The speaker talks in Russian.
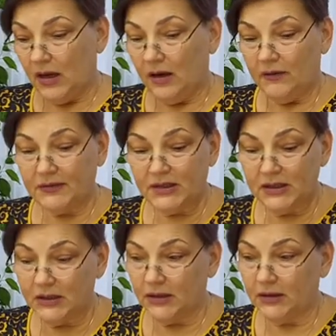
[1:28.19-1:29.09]
В
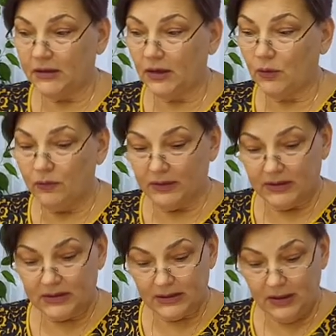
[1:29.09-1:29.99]
центре такого
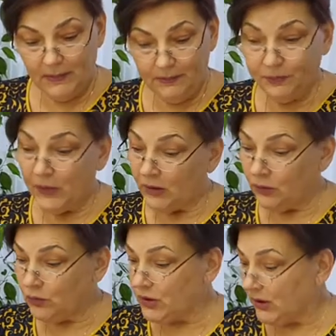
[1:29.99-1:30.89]
листа
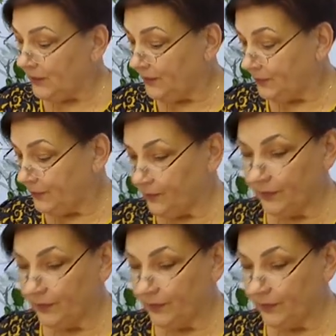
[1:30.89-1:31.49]
нужно